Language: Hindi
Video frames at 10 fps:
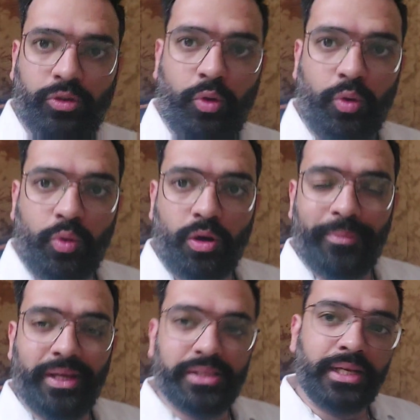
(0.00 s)
तो
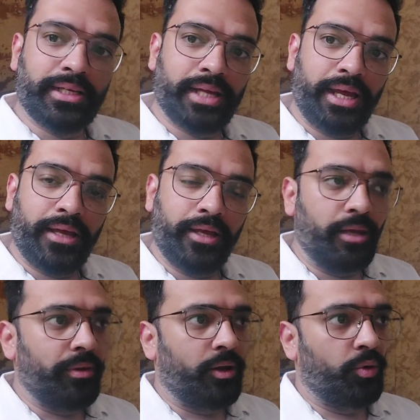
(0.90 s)
अभी का सीन ऐसा है
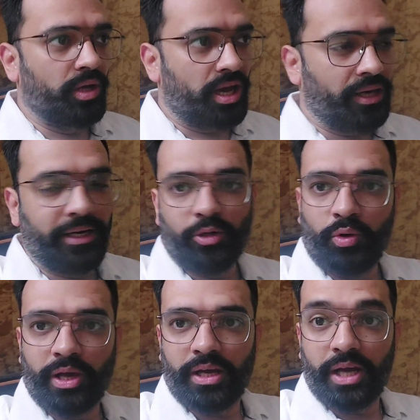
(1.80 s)
कि मैं उठ गया रेडी
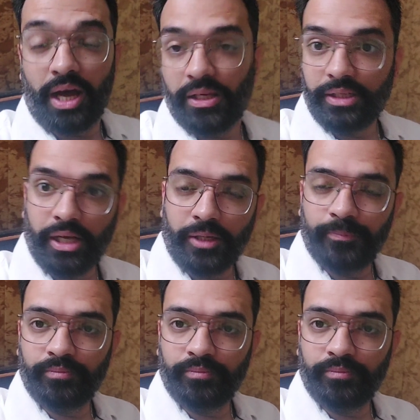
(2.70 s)
हो गया नहा लिया